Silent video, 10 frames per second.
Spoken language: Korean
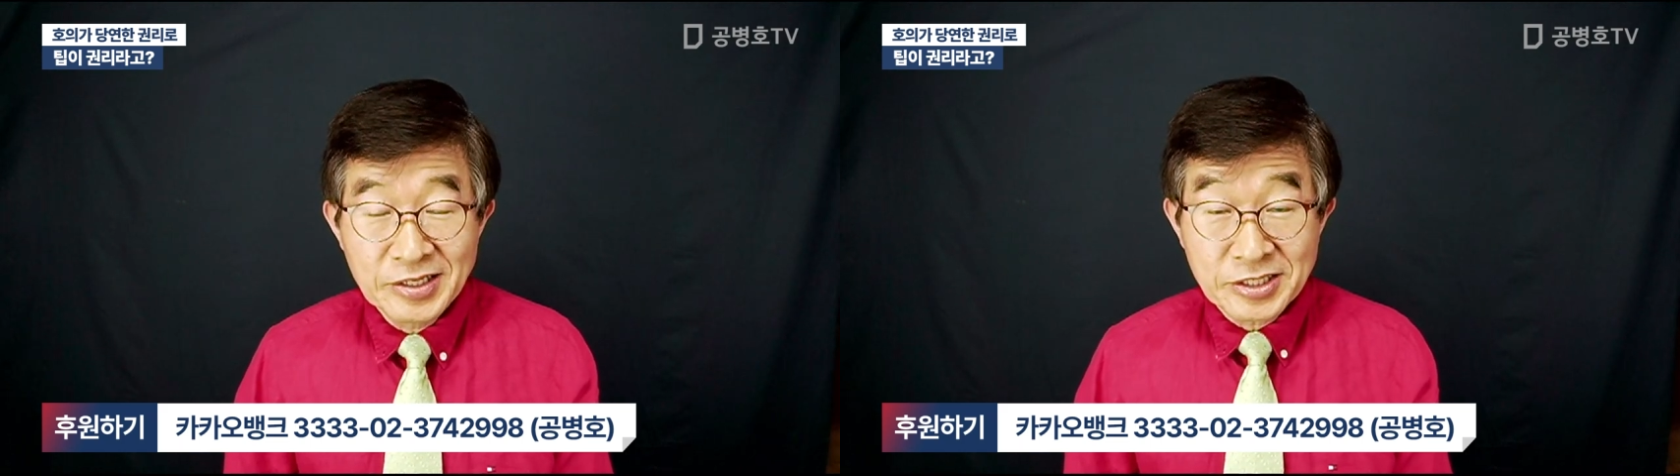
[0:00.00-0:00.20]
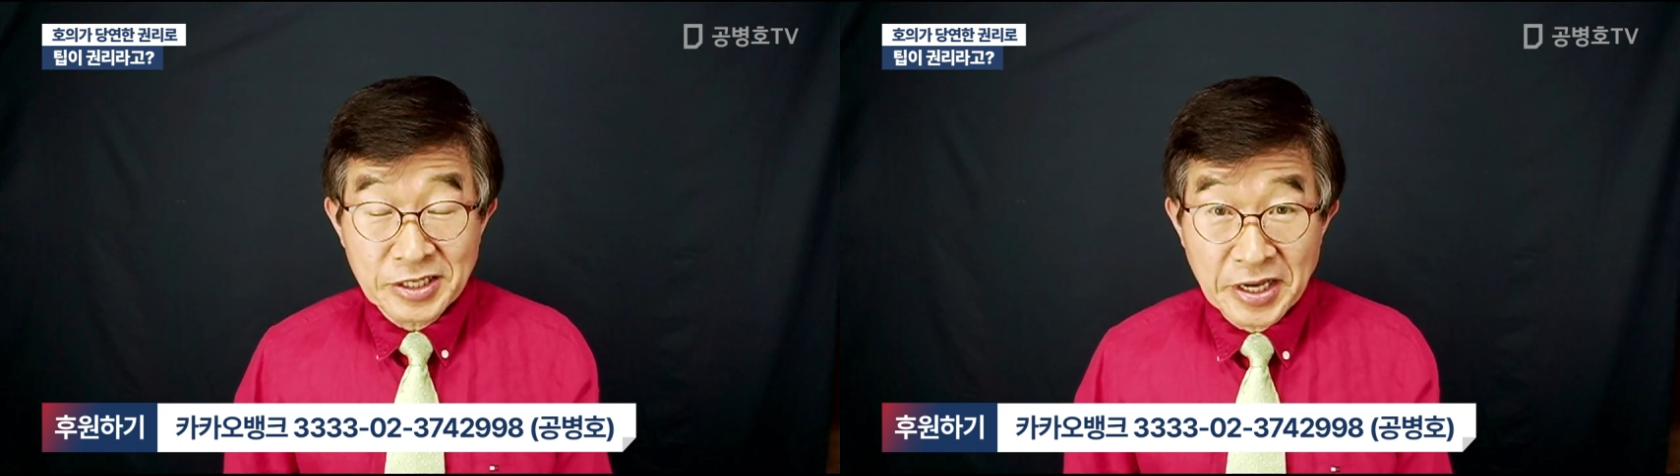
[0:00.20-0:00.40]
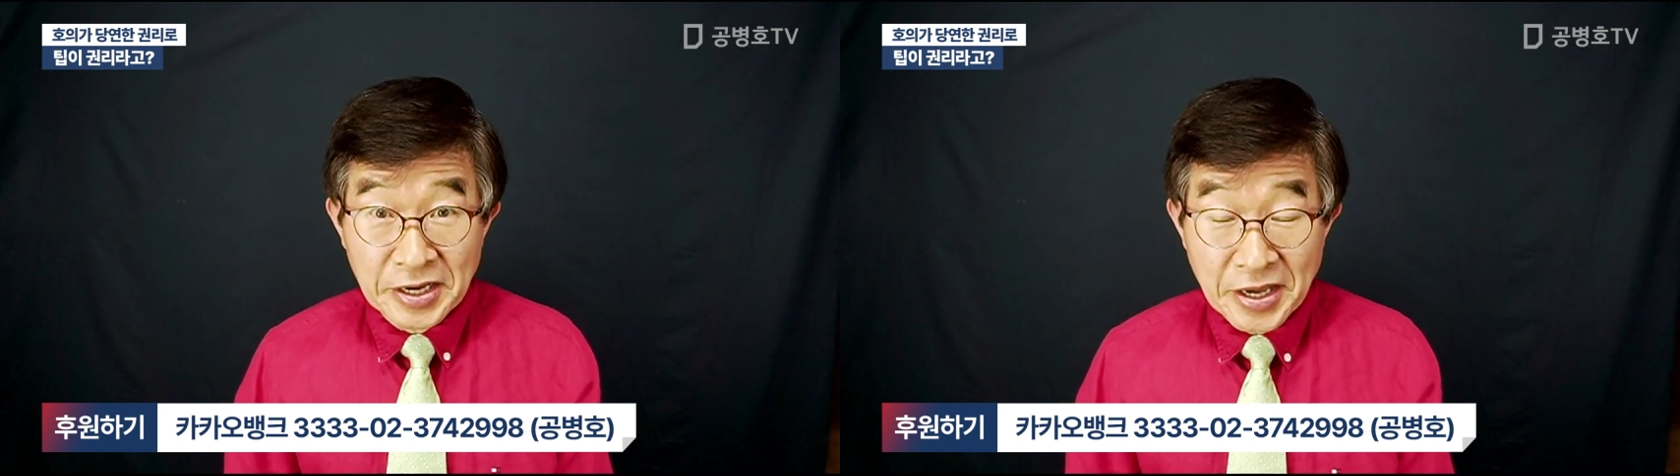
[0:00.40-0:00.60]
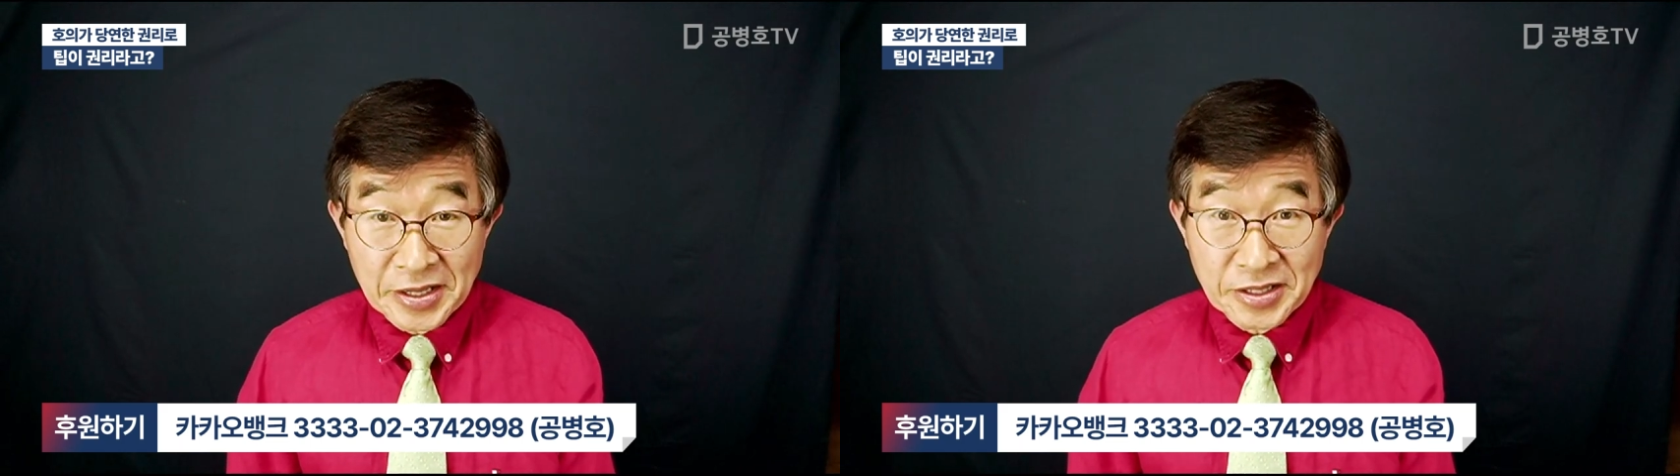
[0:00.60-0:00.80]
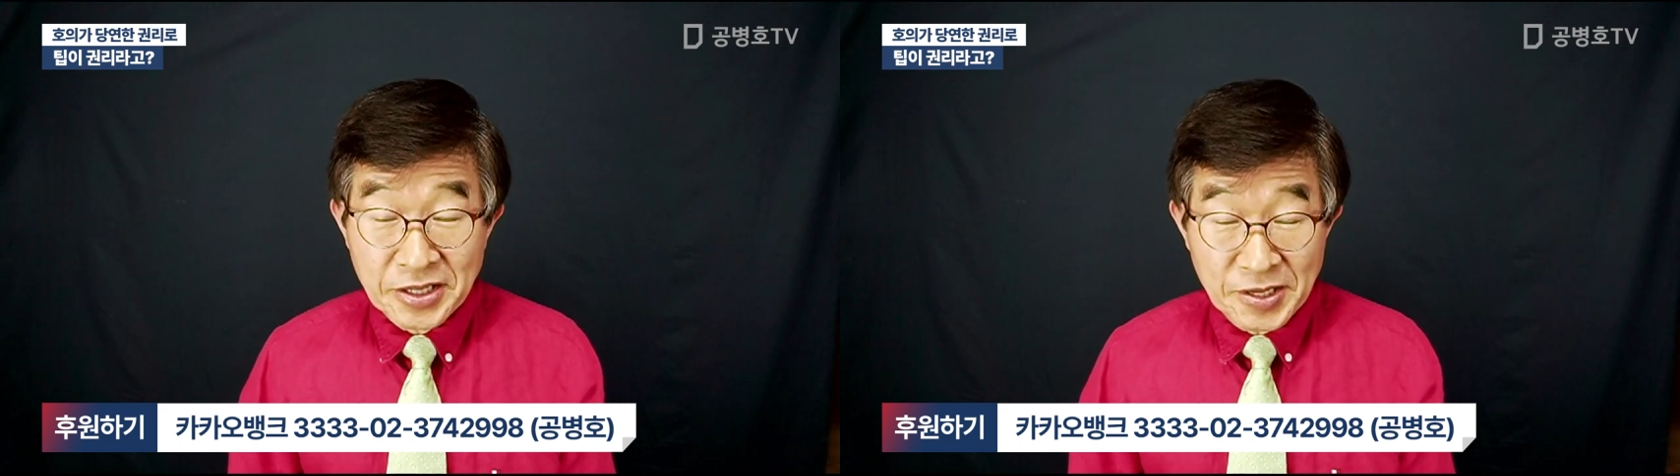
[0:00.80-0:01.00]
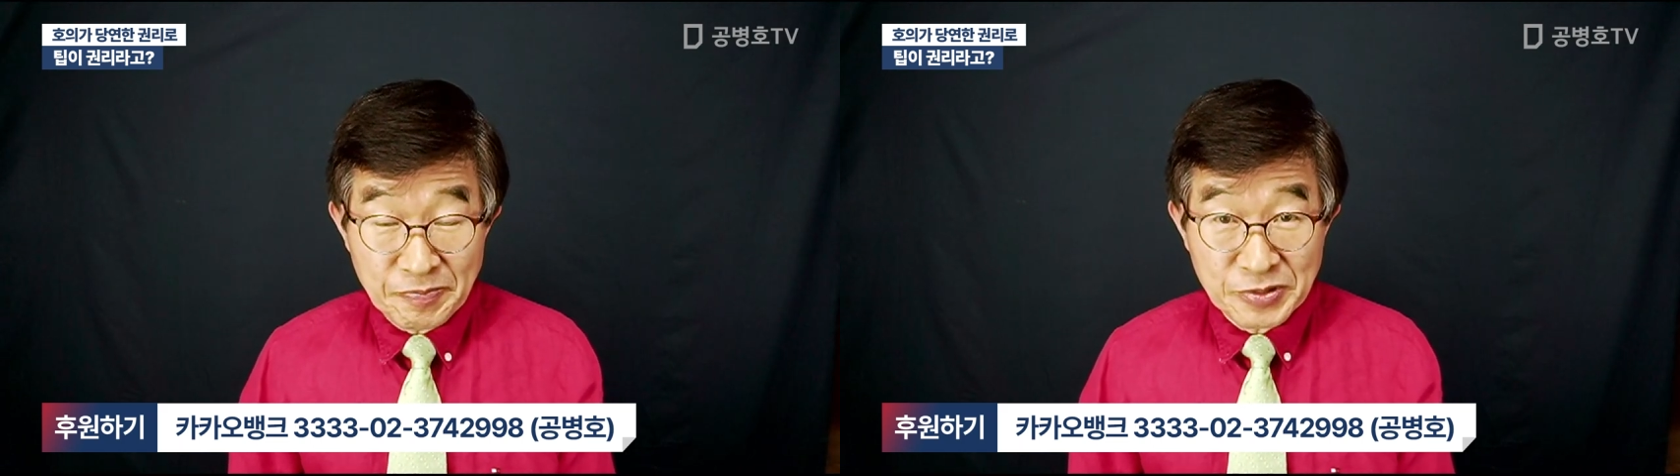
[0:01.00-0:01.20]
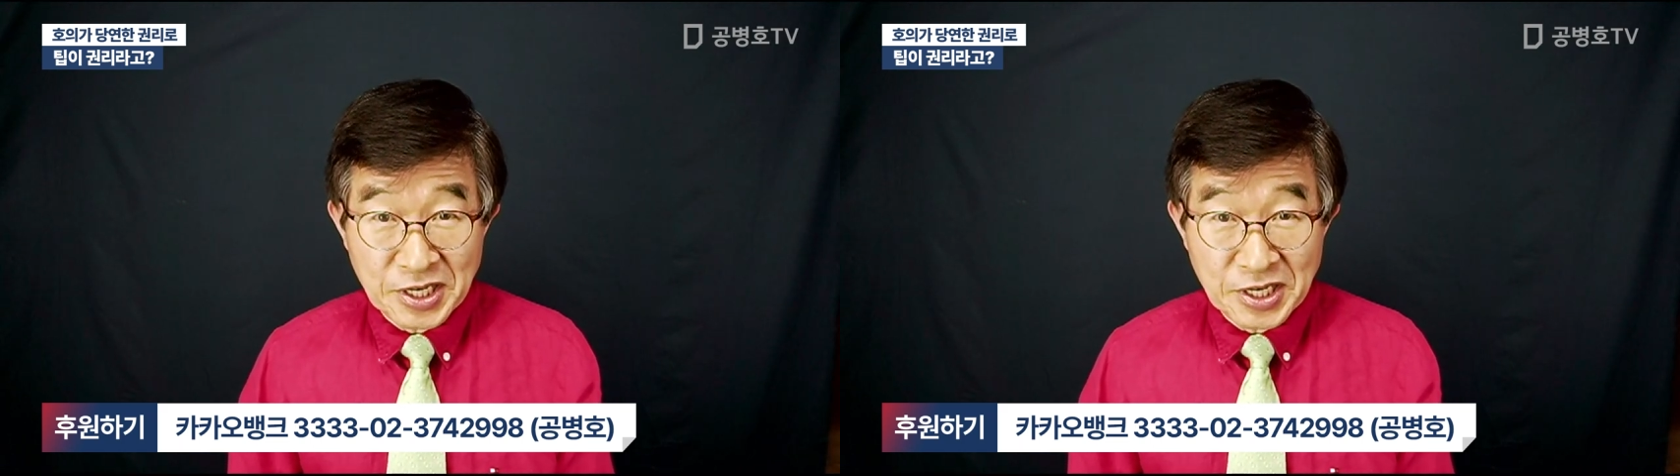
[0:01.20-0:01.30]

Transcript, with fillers: 서양의 팁